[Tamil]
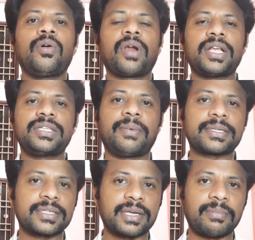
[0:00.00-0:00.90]
ஒரு அஞ்சு
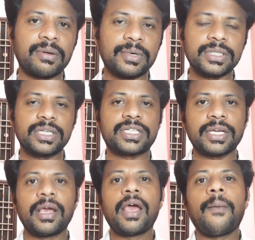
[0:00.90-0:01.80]
மாதம் சம்பளமும் வந்துருச்சு